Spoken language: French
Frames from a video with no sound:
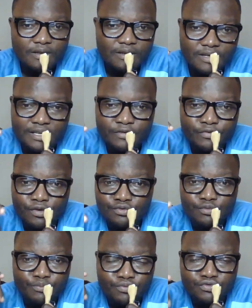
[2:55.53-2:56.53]
l'effort
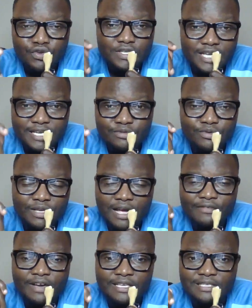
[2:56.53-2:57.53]
de plusieurs années de
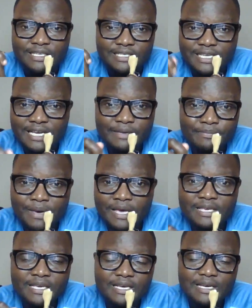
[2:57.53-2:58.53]
travail. C'est ça qui
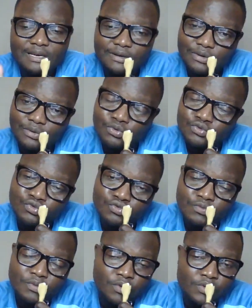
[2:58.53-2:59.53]
paye
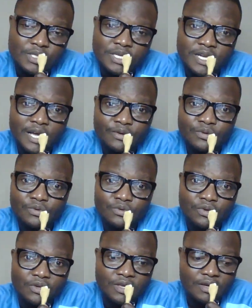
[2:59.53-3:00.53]
aujourd'hui pour Roselyne Layo.
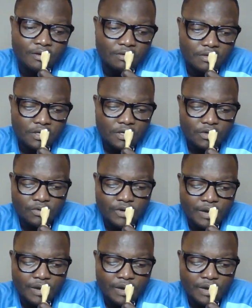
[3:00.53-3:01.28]
Donc, euh, on